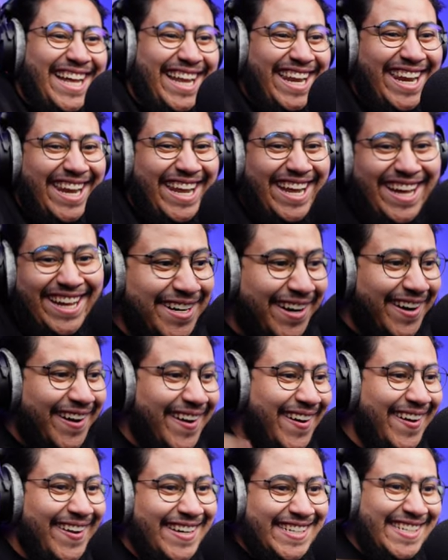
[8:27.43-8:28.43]
هلا
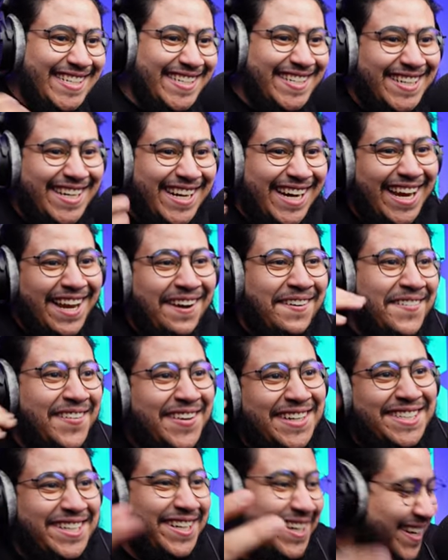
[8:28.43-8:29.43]
شغل شغل يا
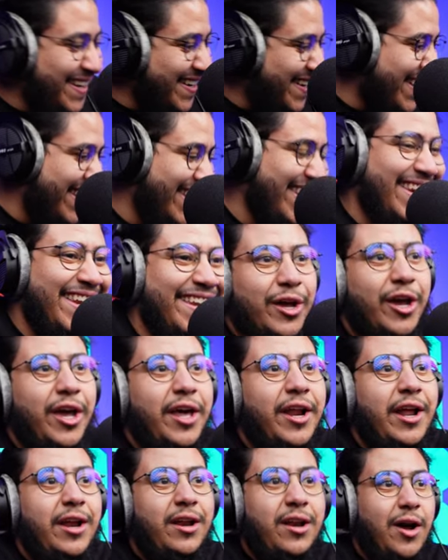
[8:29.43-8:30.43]
ابوي شغل
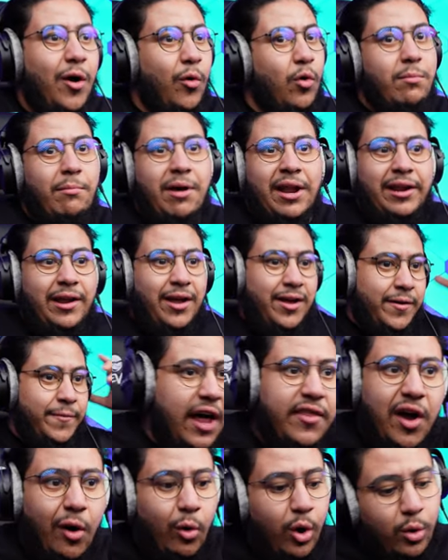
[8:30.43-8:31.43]
اخيرا اول
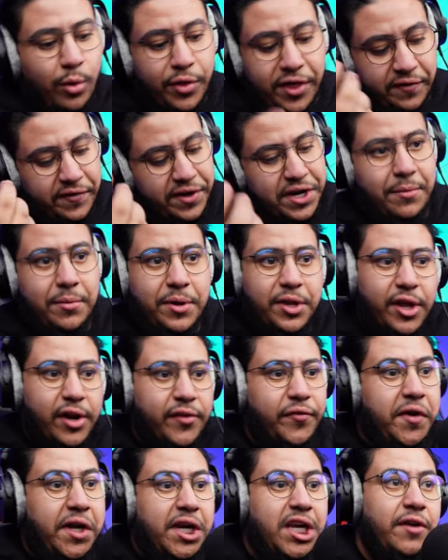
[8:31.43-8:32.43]
مره هذه اول وظيفه نبي
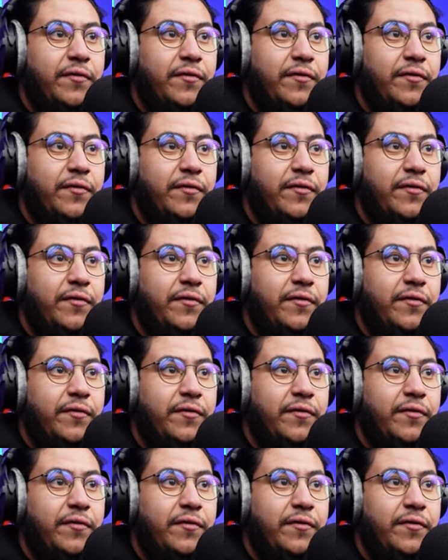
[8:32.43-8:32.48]
نرفع